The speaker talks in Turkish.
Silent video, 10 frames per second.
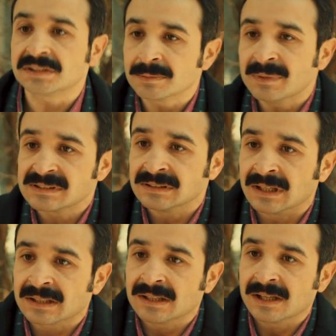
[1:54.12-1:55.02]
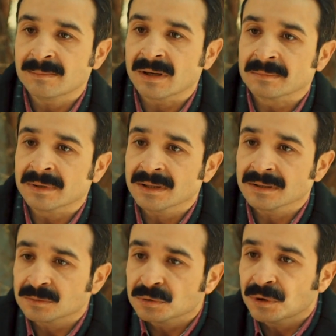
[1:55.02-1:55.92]
Çıkmasınlar Kerim Hanım ya,
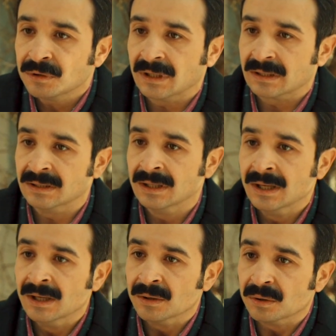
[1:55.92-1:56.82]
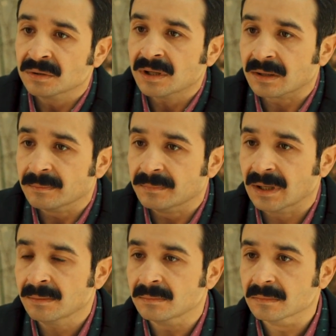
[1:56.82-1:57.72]
tut onları. Onlar
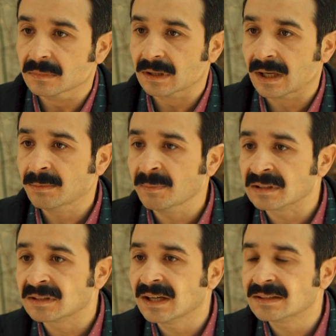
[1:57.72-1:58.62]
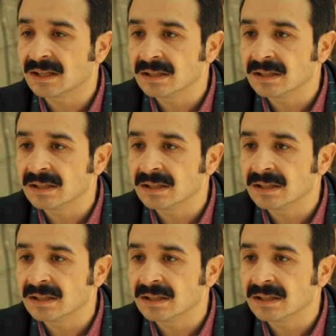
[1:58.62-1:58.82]
benim kalbimin ta